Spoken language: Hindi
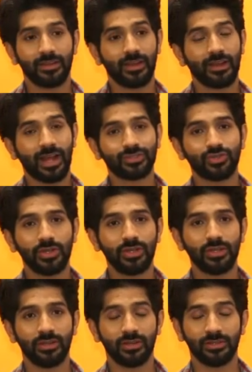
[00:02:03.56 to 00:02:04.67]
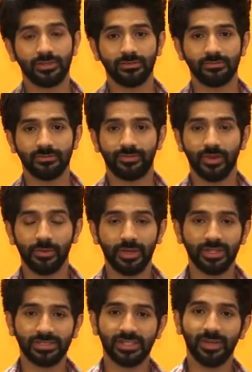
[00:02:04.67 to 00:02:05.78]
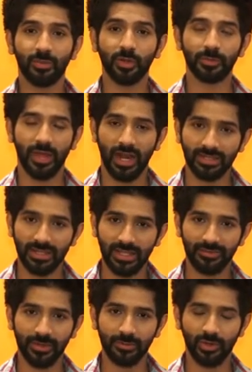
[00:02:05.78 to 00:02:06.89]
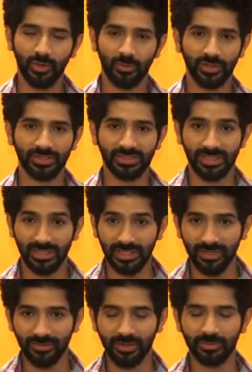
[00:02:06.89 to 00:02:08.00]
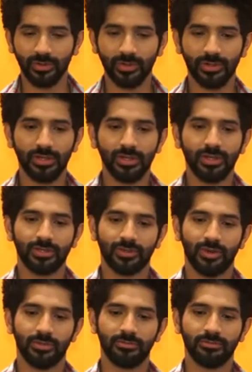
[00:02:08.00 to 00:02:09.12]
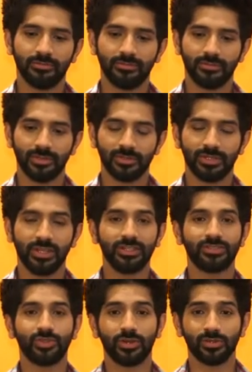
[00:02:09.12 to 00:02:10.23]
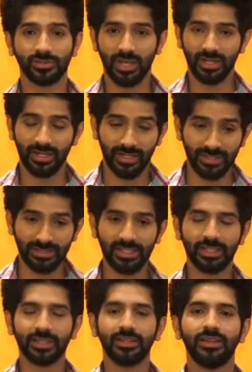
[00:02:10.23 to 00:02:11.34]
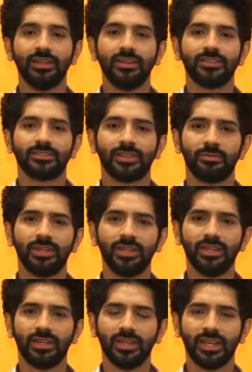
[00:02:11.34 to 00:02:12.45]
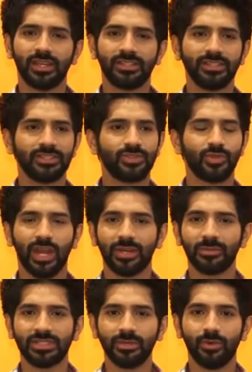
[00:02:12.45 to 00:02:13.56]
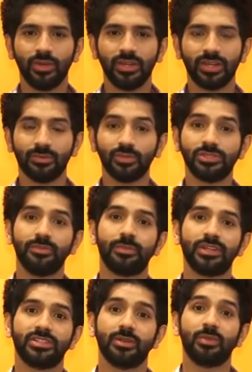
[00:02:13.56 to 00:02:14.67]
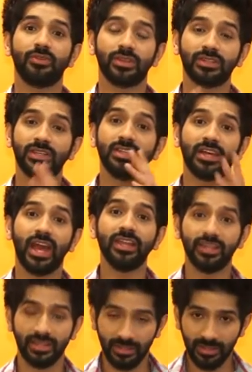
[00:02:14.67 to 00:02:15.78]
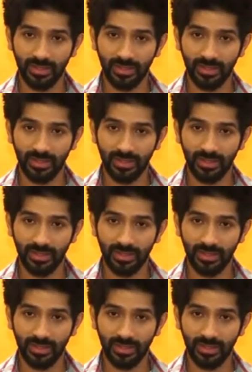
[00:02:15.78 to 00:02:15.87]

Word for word: यार एक्चुअली फिल्म इंडस्ट्री ने बहुत प्यार दिया है फिल्म को बहुत इज्जत दी है फिल्म को तो हम उसके लिए शुक्रगुजार हैं इंडस्ट्री के सब ने एक चीज़ यूनानिमसली बोली है कि मुझे पिक्चर में वर्धन दिखाई नहीं